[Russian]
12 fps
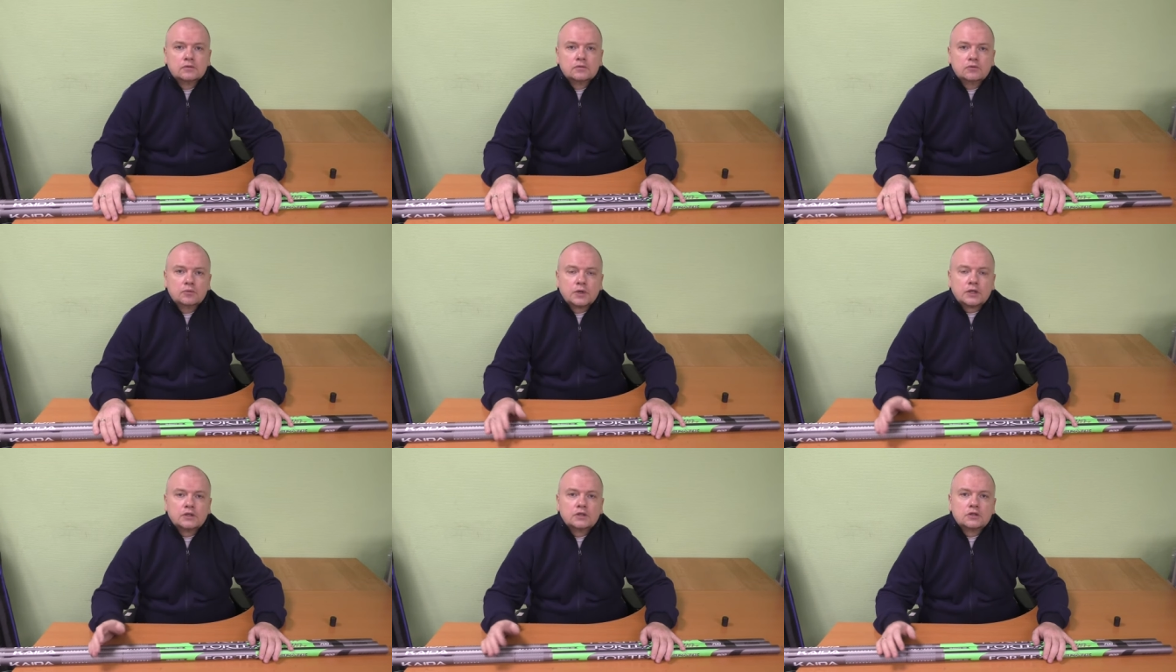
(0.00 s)
ну,
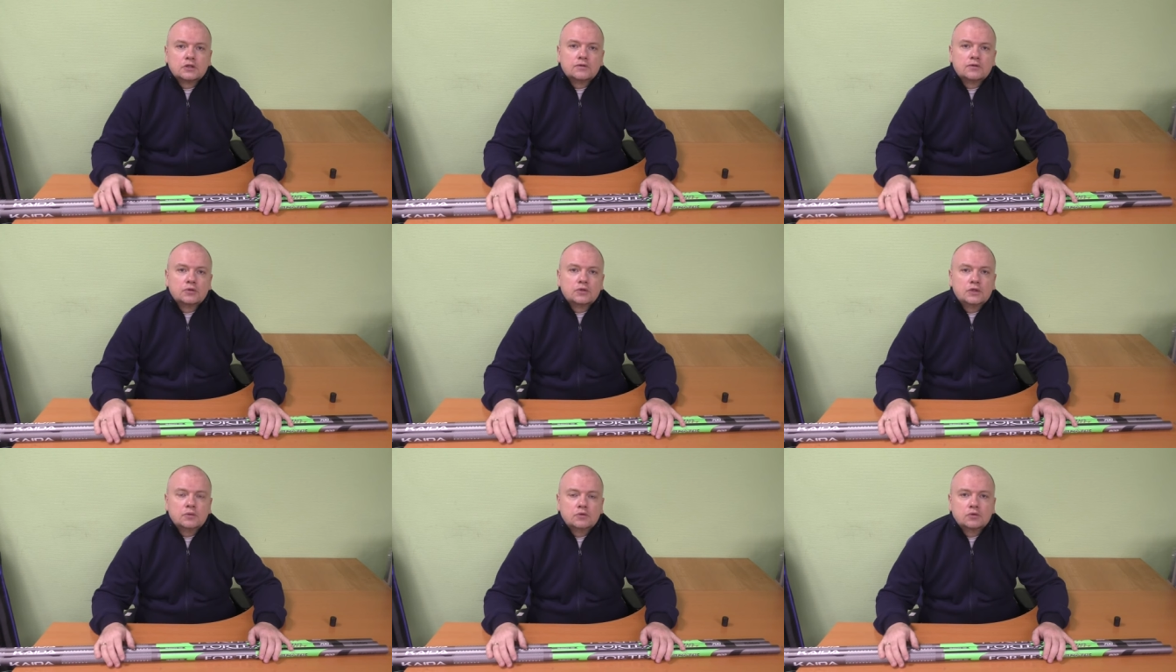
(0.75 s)
практически всю
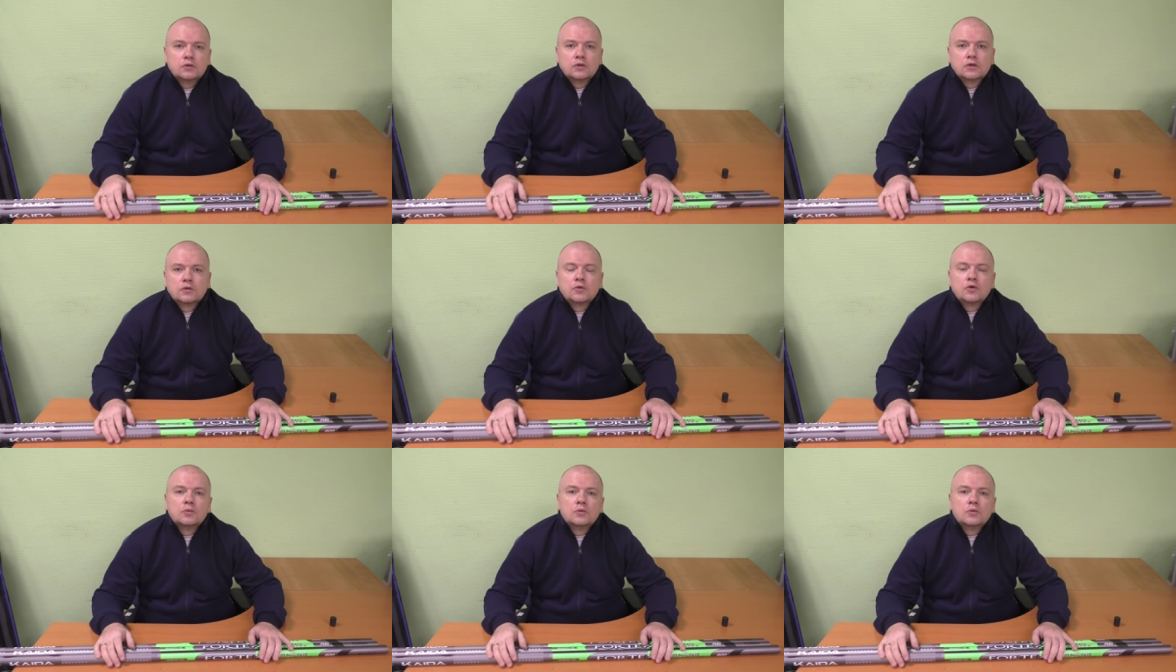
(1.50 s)
зиму, ну, наверное, по-моему,